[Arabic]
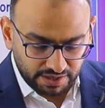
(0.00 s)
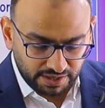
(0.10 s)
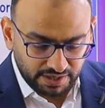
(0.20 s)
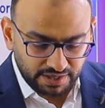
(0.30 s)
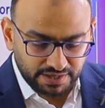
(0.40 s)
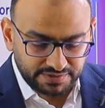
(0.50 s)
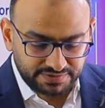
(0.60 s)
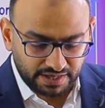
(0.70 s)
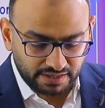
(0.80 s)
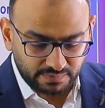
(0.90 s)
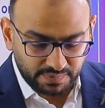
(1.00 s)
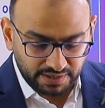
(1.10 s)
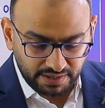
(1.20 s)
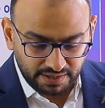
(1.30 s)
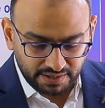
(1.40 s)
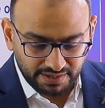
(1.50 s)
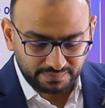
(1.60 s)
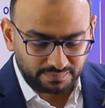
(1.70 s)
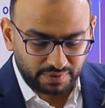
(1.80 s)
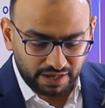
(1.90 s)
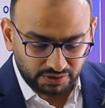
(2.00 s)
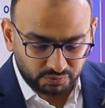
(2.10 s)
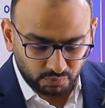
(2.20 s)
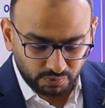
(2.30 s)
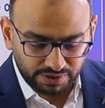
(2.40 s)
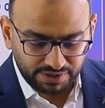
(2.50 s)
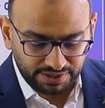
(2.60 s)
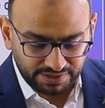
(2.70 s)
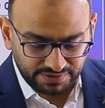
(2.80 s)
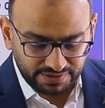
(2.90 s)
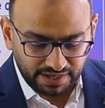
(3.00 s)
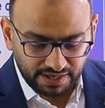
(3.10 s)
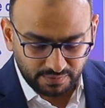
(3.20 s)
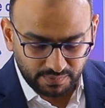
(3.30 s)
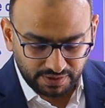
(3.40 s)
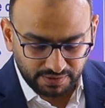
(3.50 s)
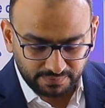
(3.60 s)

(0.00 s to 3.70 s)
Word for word: A زائد B على طول يدينا AB